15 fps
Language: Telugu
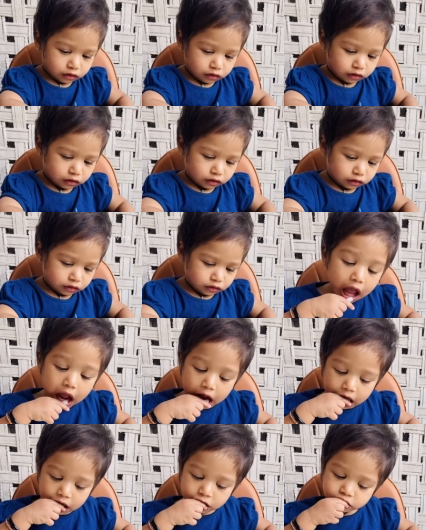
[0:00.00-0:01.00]
నచ్చిన ఐటమ్స్
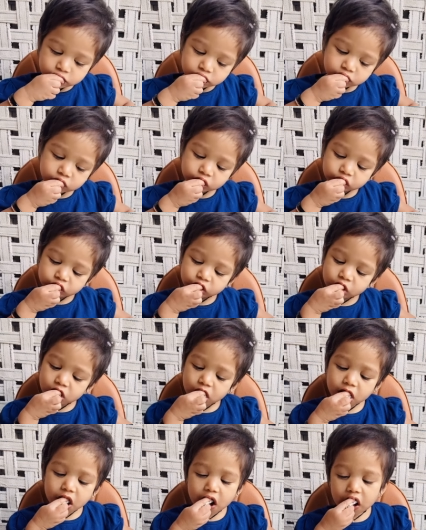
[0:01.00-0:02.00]
ఇవ్వండి
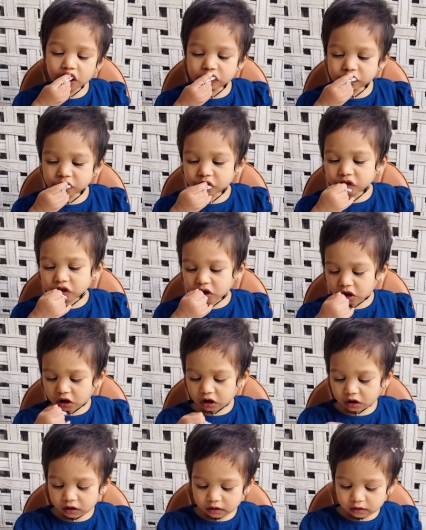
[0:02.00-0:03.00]
వాళ్ళని సెల్ఫ్గా
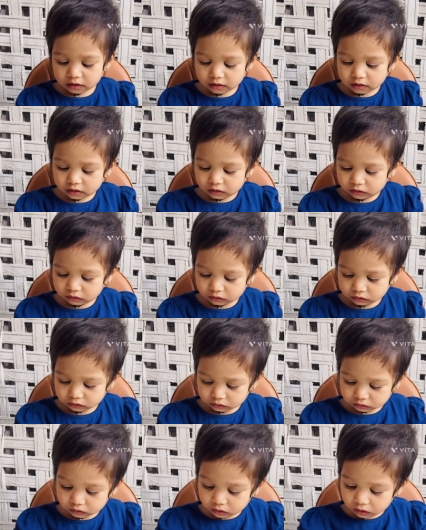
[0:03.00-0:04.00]
తినమని సో
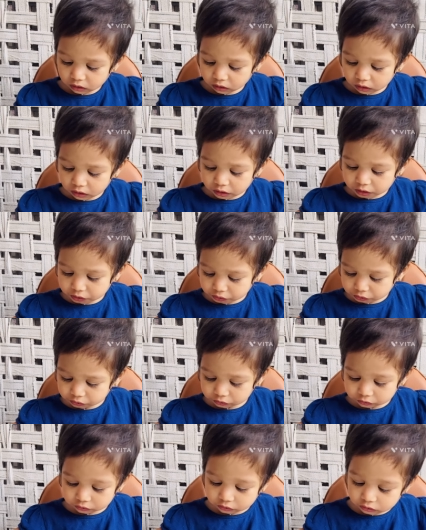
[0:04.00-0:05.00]
నచ్చిన ఐటమ్స్ ఏంటంటే
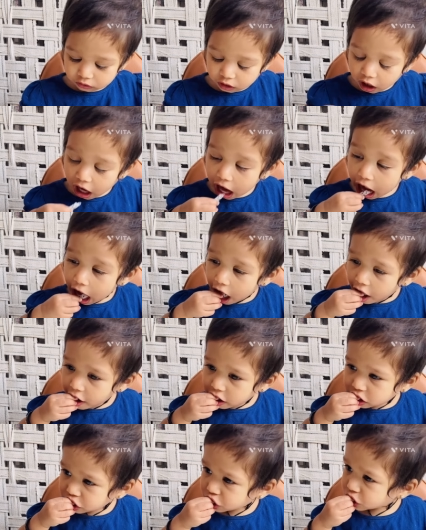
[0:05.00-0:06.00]
వాళ్ళు తినడానికి
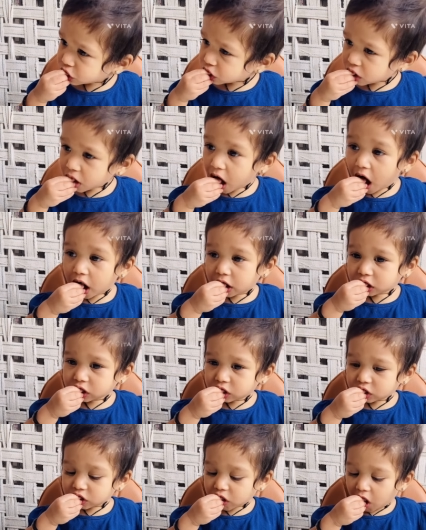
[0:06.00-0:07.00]
చూస్తారు
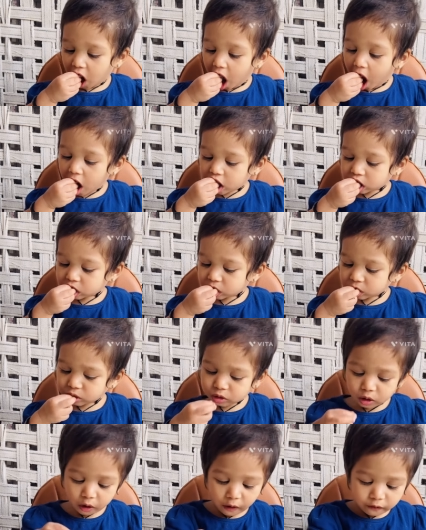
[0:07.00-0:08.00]

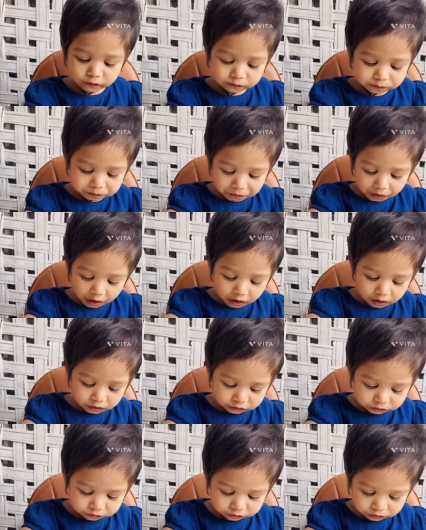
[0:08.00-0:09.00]
ఇంట్రెస్ట్తో సో అలాంటి
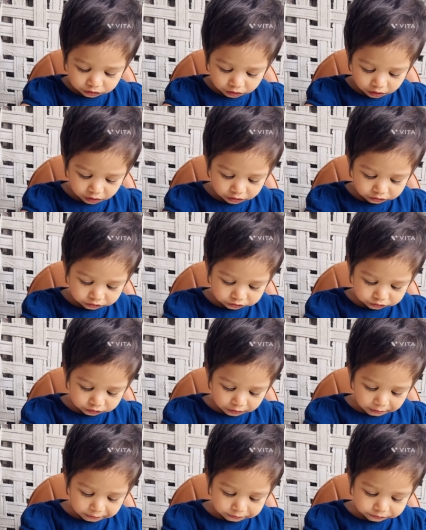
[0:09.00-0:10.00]
ఐటమ్స్తో మీరు
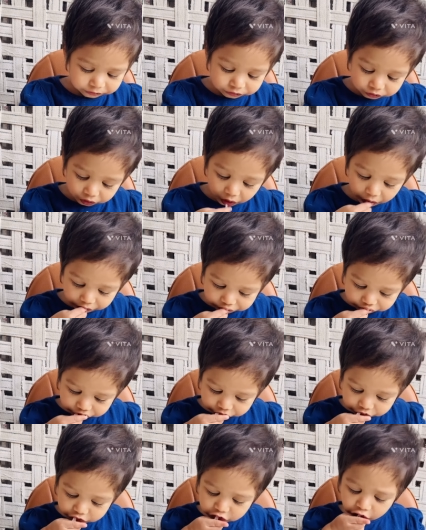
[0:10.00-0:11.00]
బిఎల్డబ్ల్యూ అంటే బేబీ
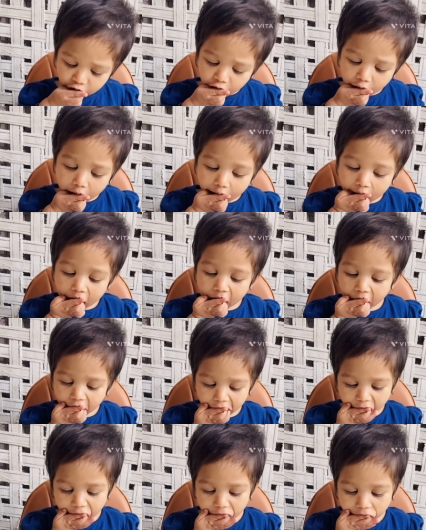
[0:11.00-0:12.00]
లెడ్ వీనింగ్ స్టార్ట్
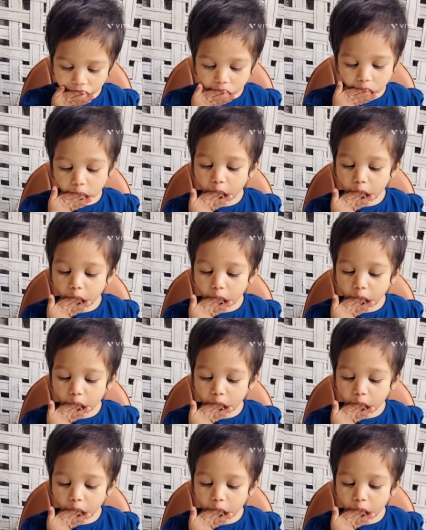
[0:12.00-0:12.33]
చేయండి